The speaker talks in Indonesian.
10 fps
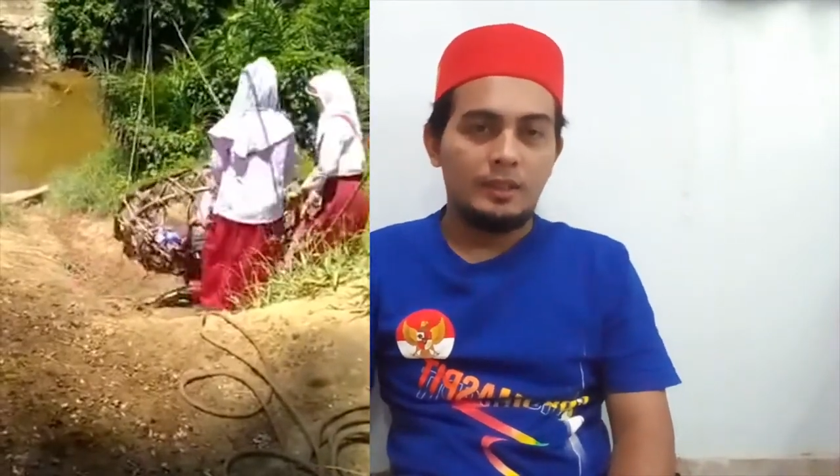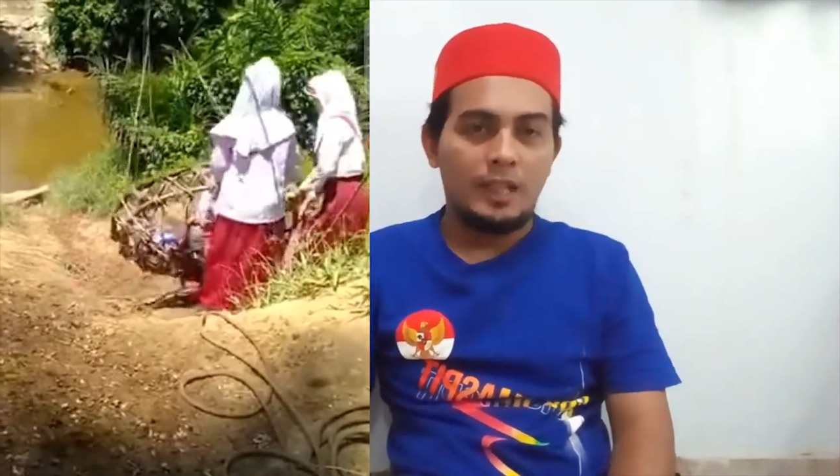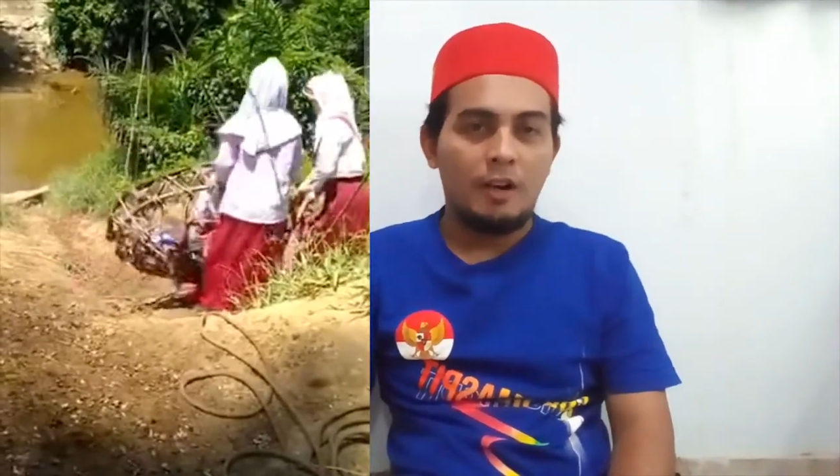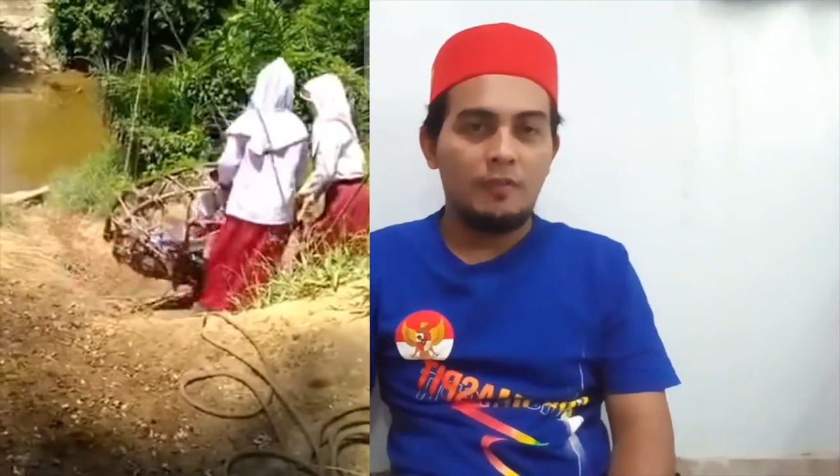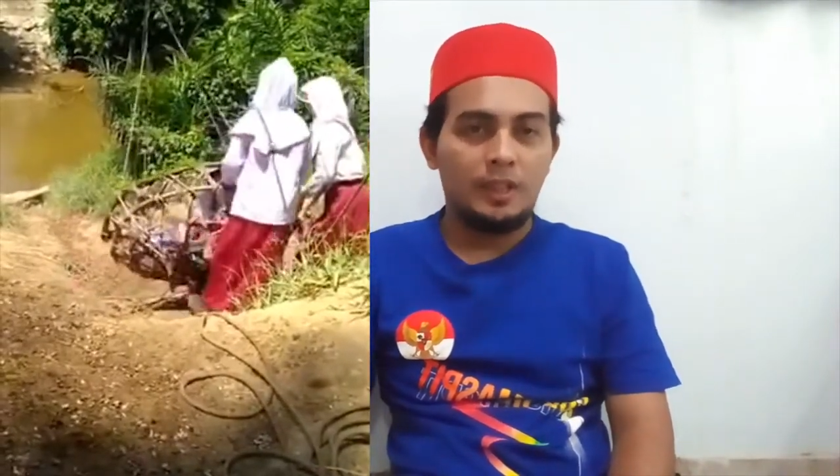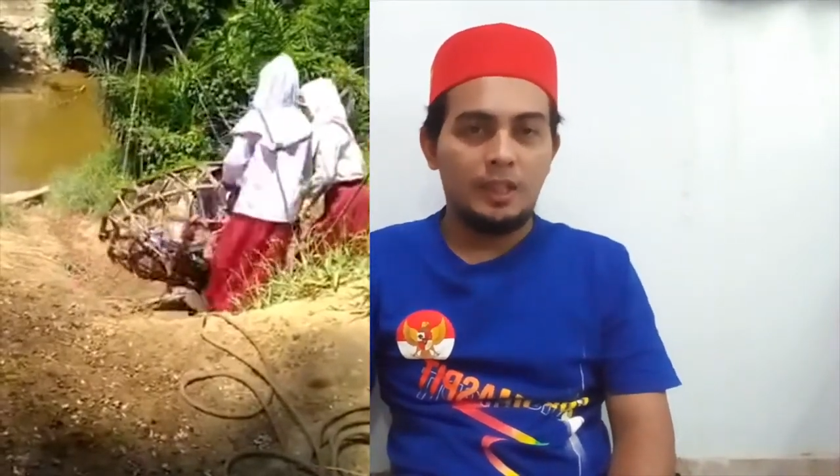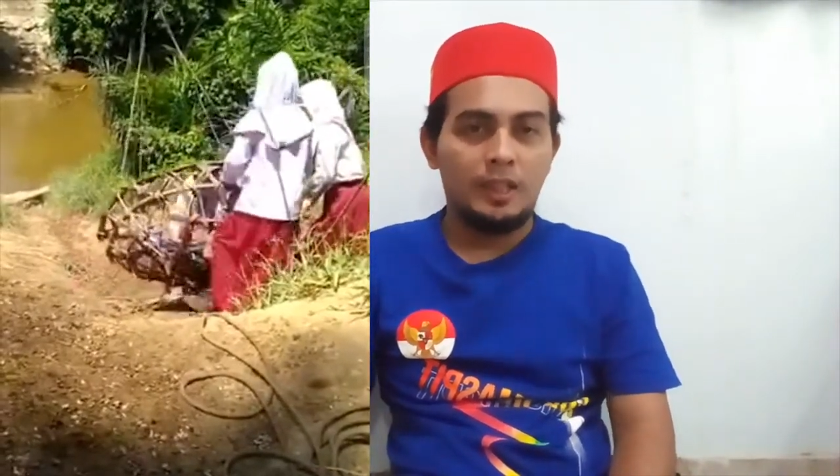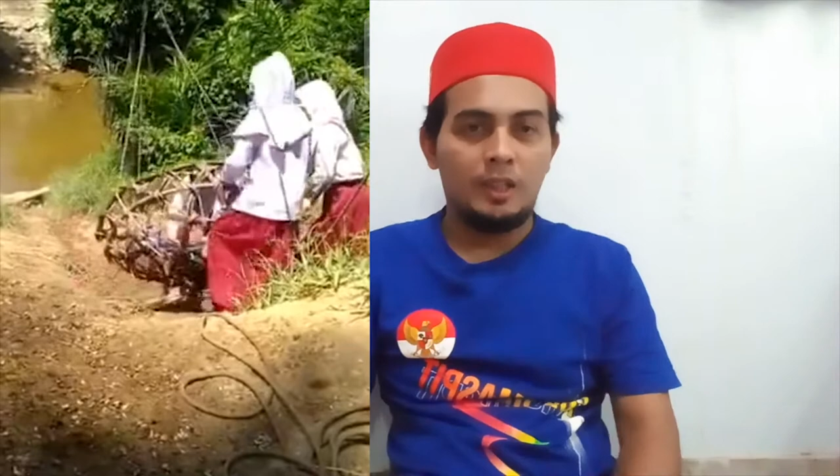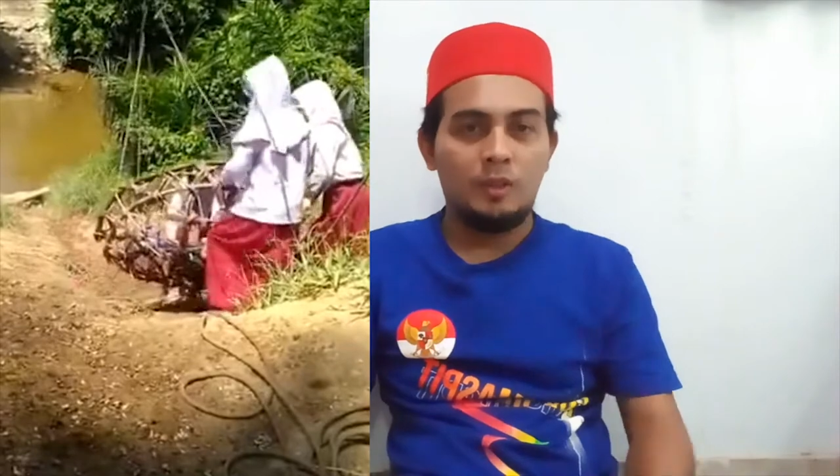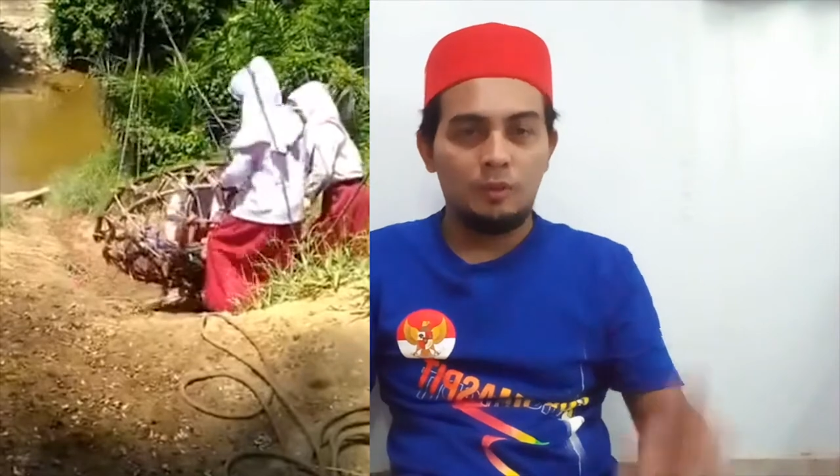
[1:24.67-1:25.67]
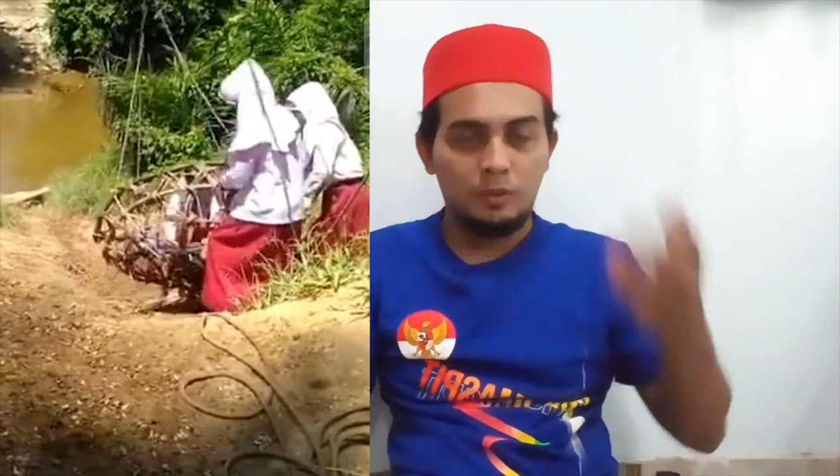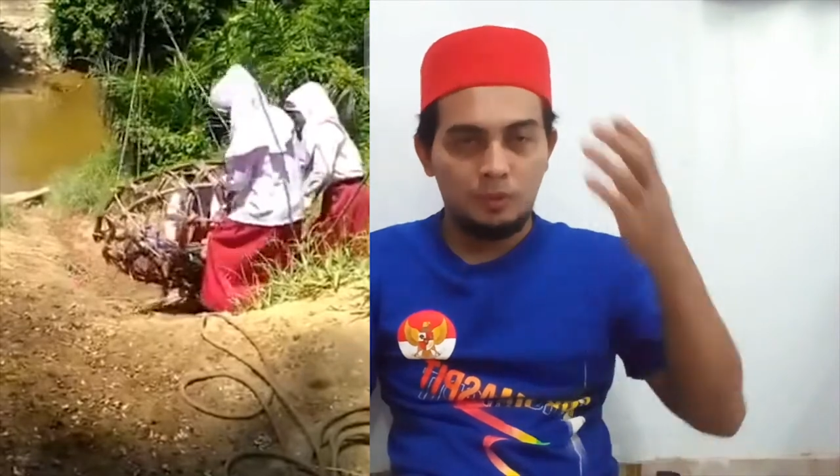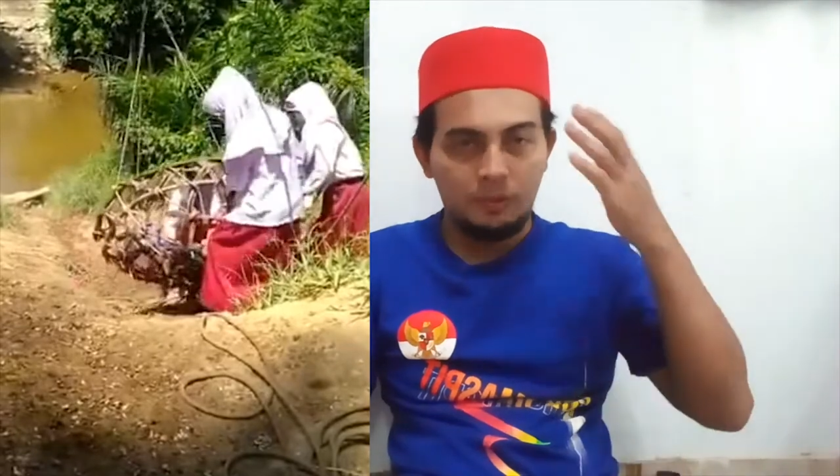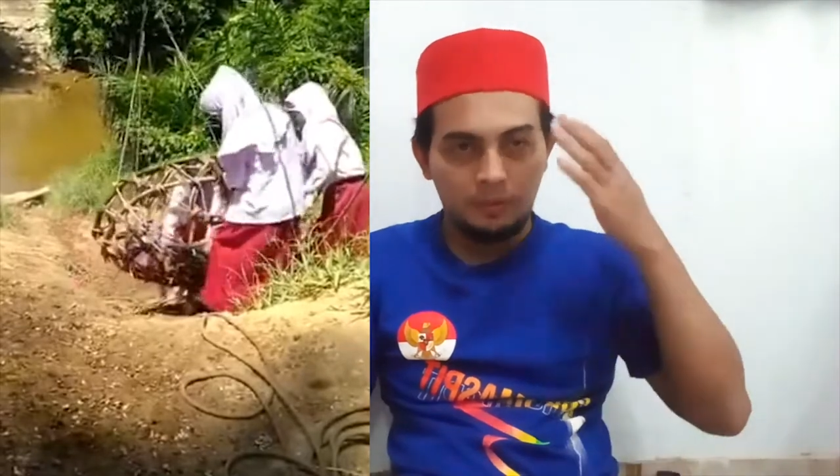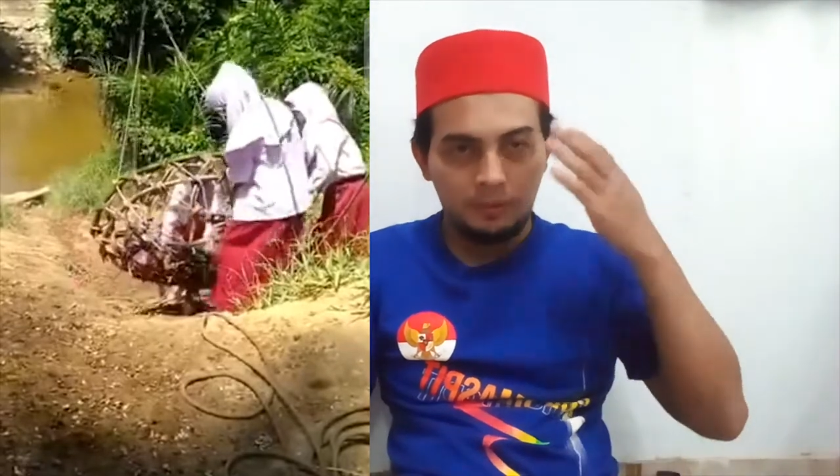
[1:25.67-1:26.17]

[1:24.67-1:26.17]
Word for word: sawit itu